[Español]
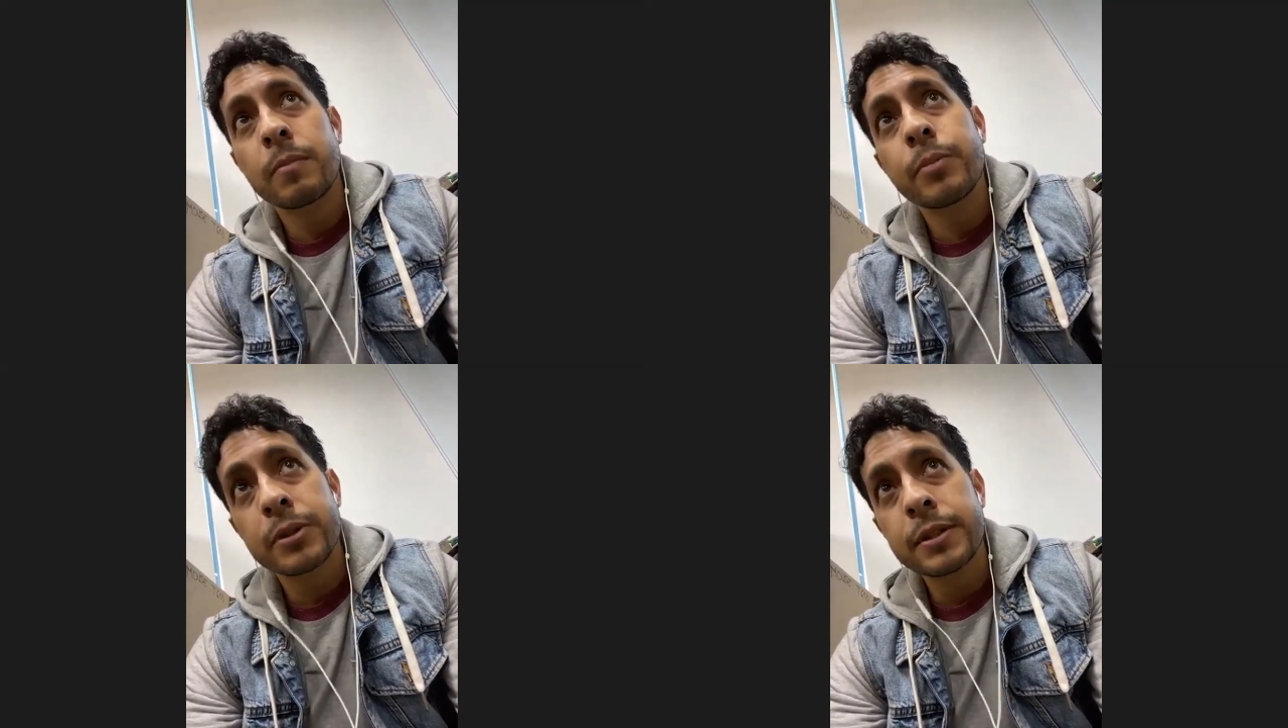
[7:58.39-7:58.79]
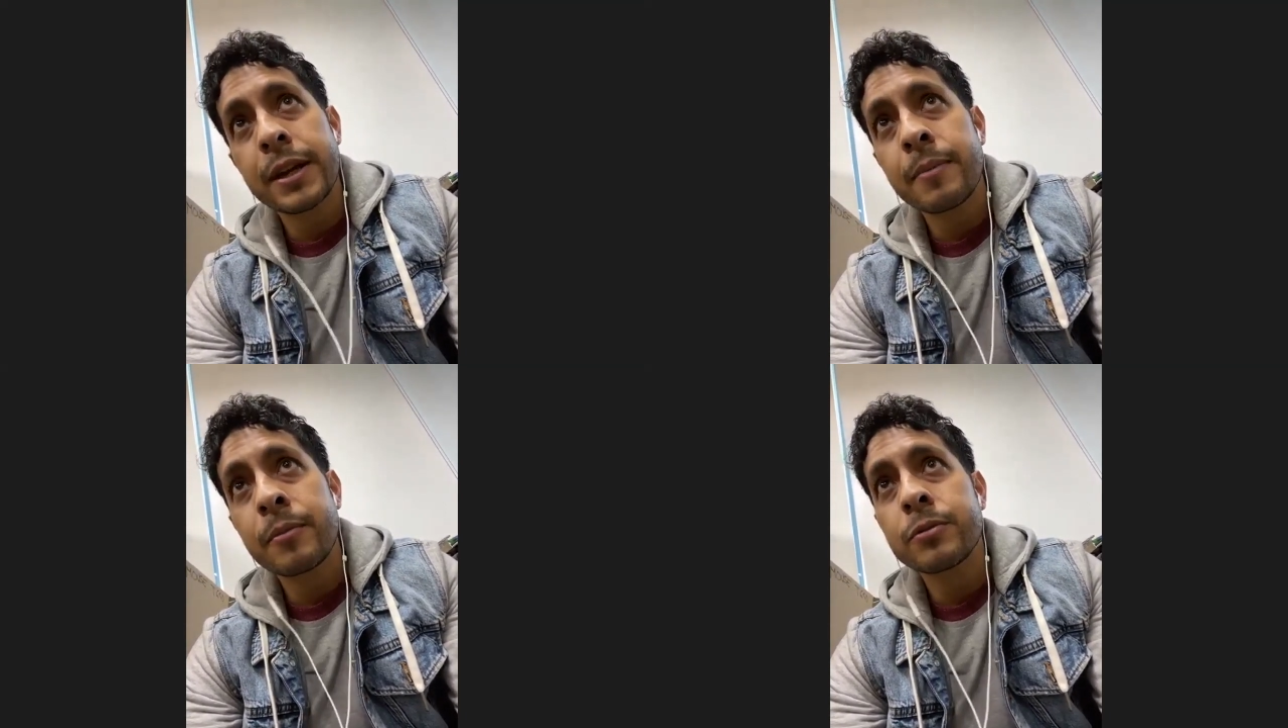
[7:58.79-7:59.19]
pues,
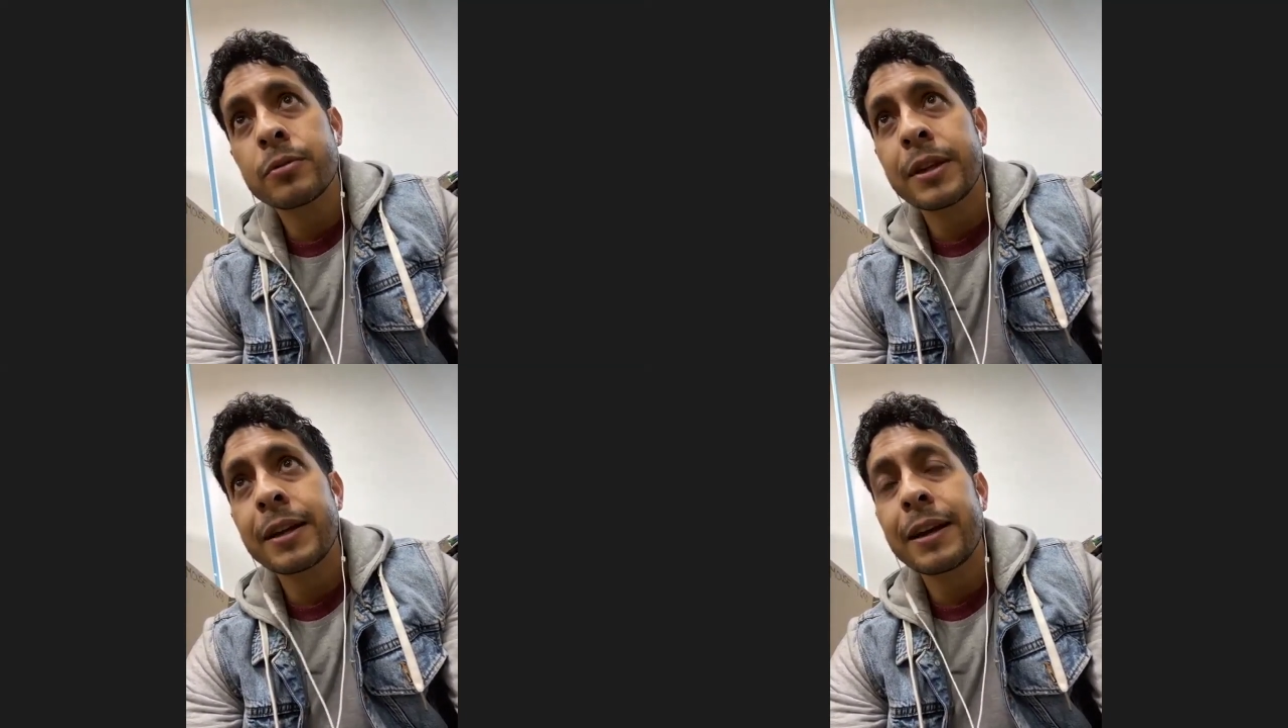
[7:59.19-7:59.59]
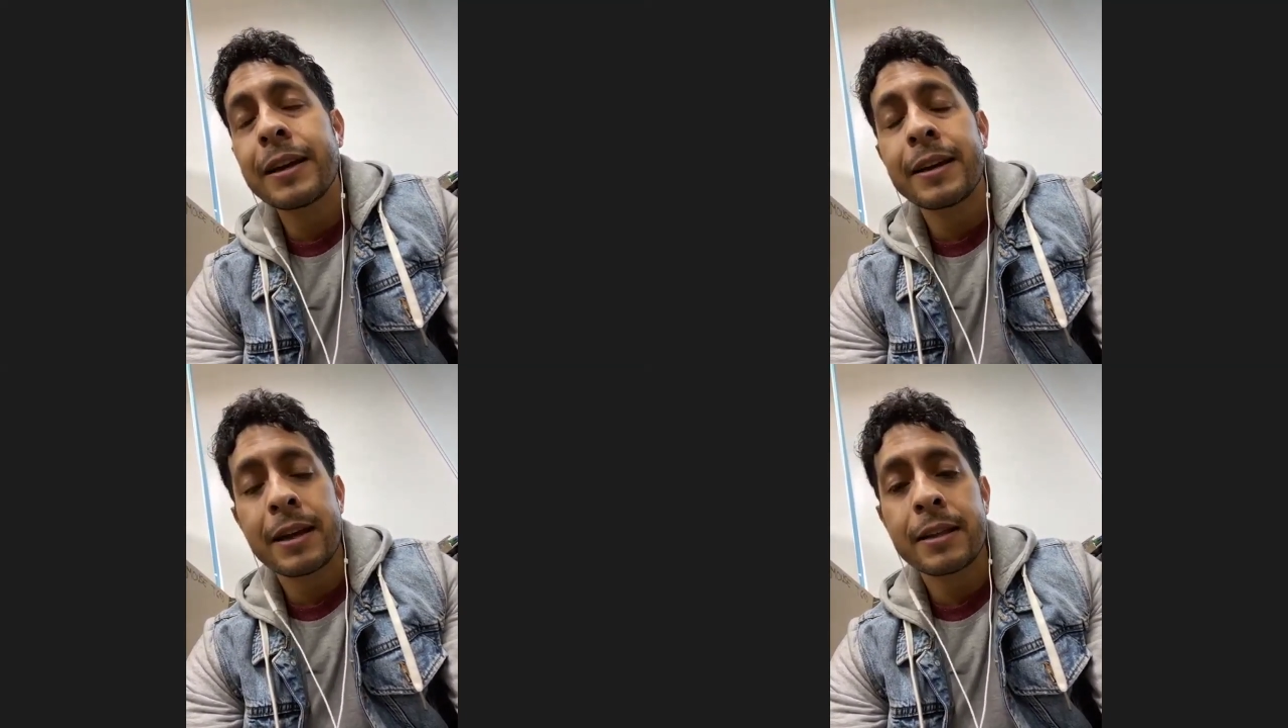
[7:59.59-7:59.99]
digamos,
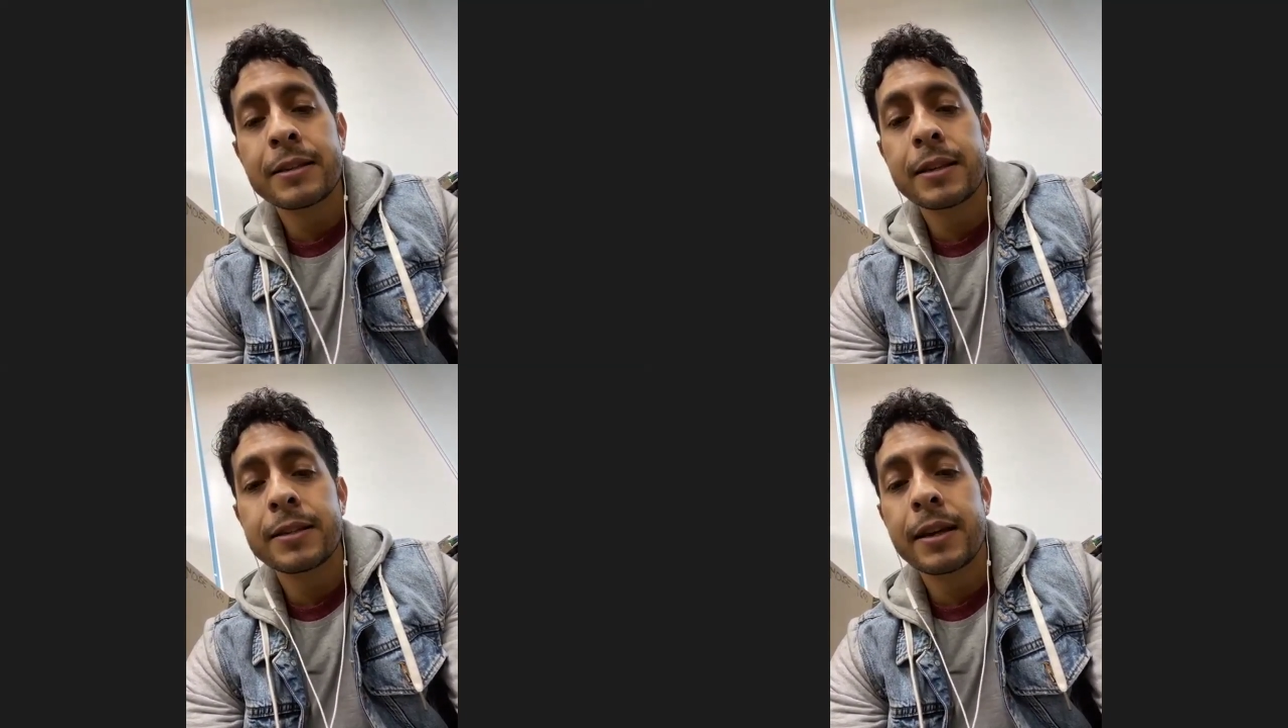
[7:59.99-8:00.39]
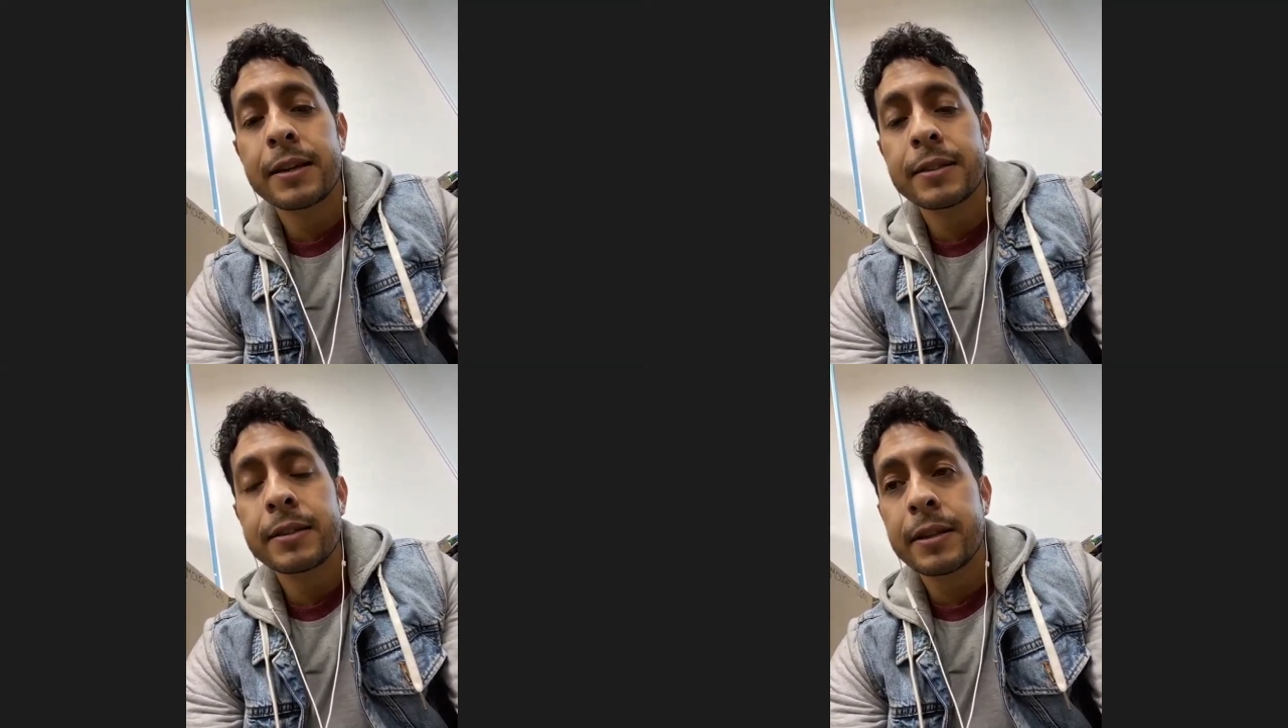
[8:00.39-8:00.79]
inclinadas hacia
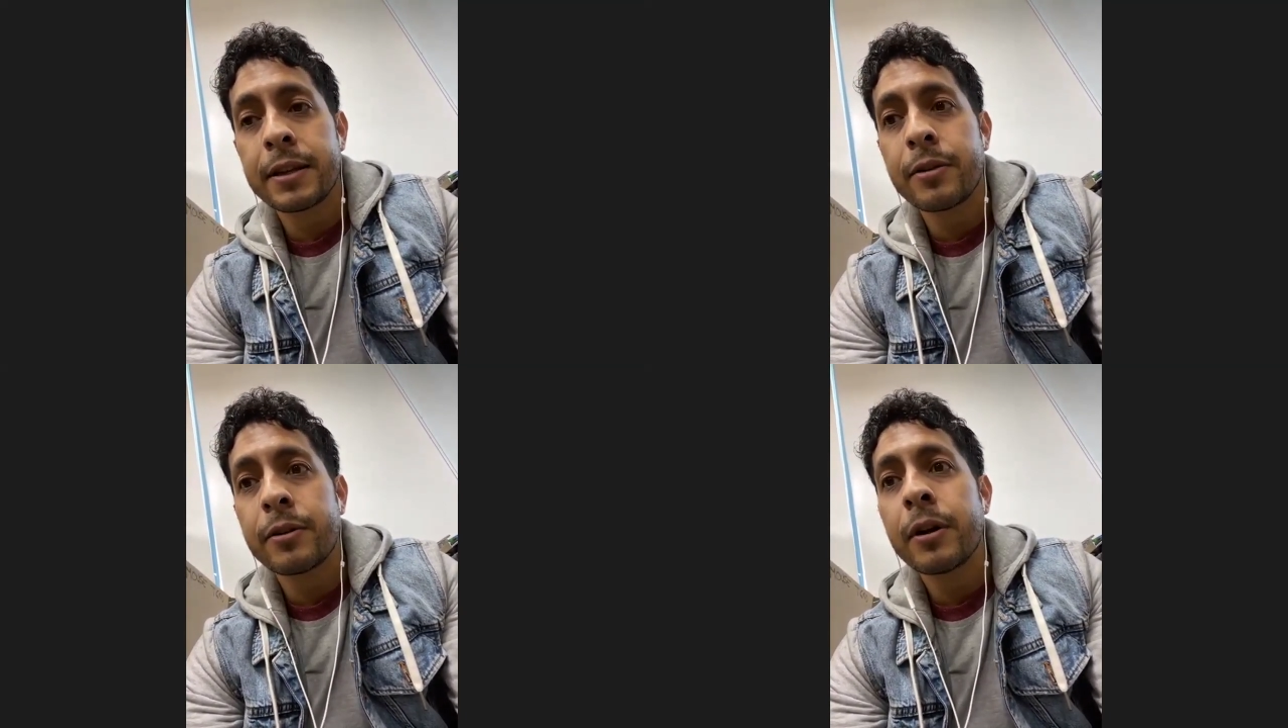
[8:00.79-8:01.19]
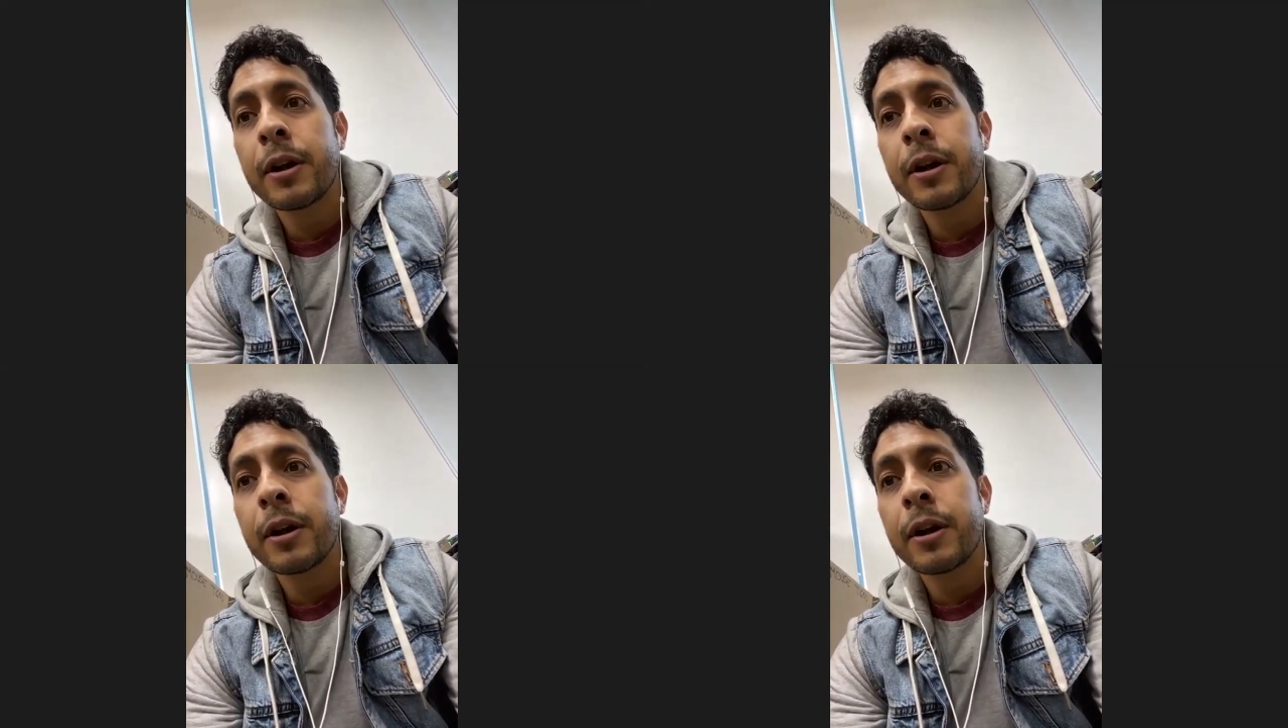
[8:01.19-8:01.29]
ese estilo.